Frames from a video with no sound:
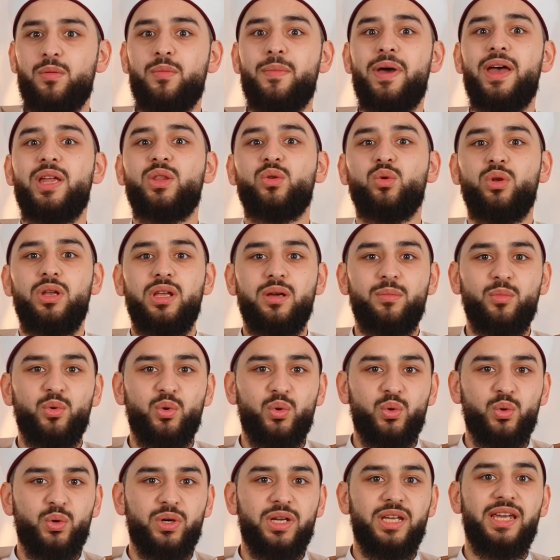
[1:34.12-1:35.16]
بما
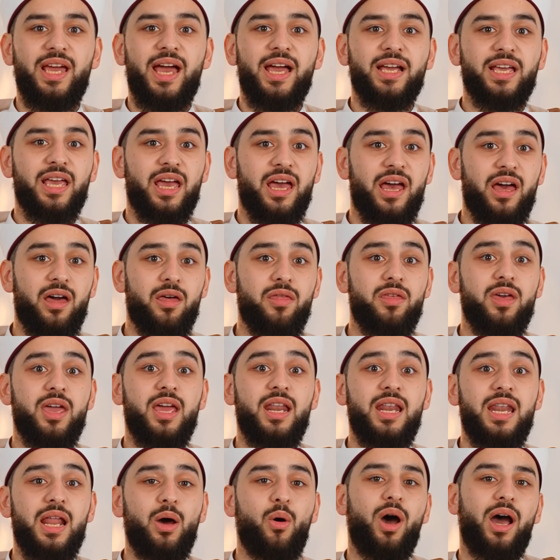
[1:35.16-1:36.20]
تلهمه إياك هذه
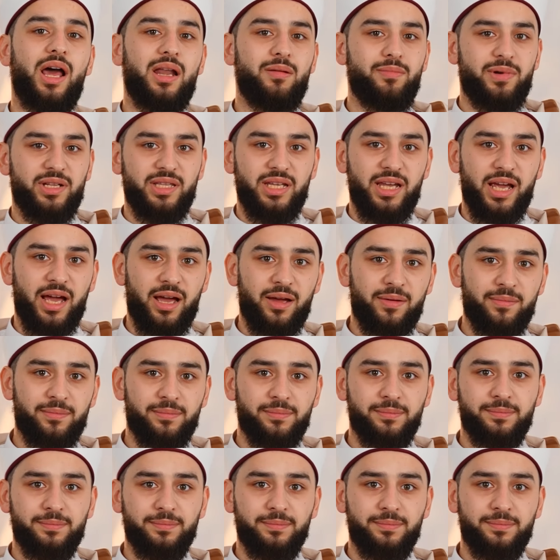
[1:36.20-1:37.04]
اللوحة البديعة